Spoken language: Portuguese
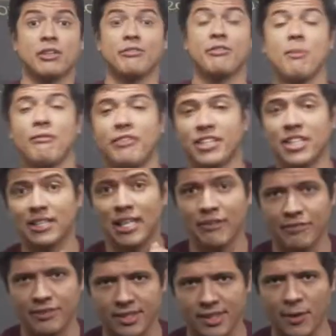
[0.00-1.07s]
já vi uma vez na
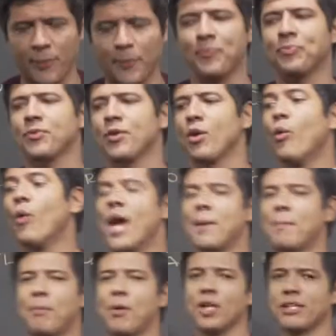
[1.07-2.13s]
televisão um
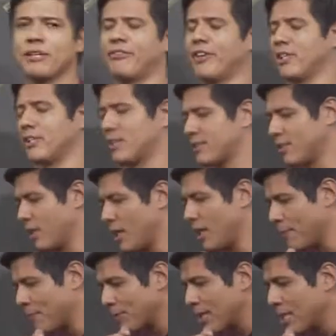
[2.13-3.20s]
repórter falando assim:
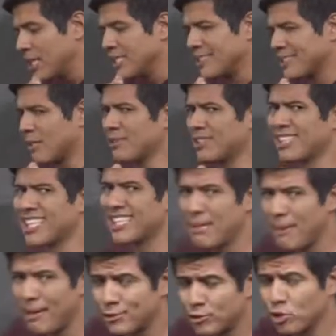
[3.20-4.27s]
olha, estamos aqui na
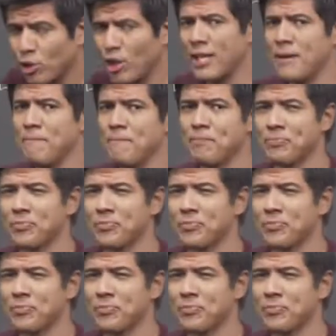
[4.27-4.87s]
Amazônia